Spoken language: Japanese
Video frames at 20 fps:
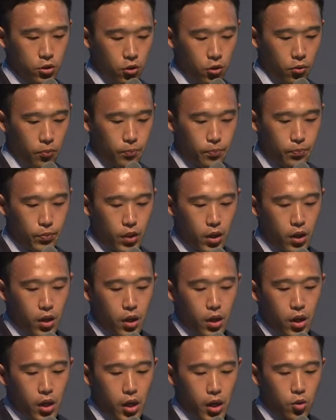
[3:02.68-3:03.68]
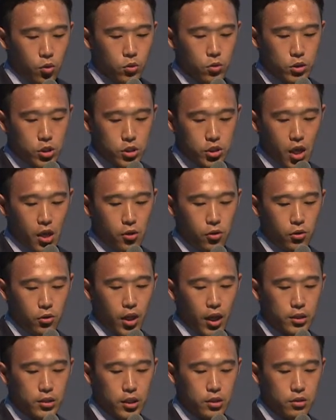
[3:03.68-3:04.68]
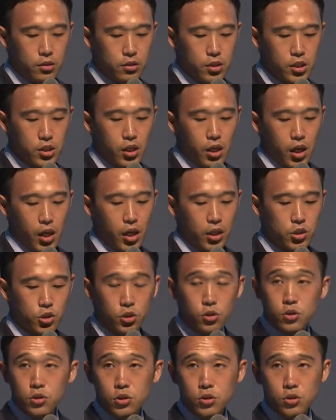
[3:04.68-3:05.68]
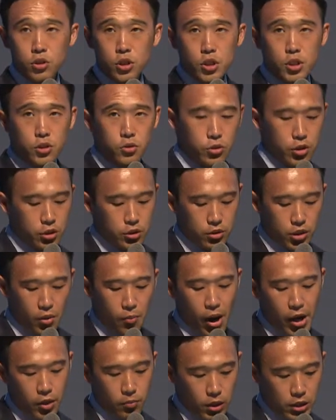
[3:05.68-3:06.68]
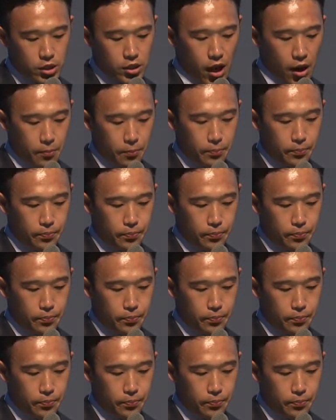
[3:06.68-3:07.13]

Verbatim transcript: 用この視点を大切に授業づくりに取り組んでまいりました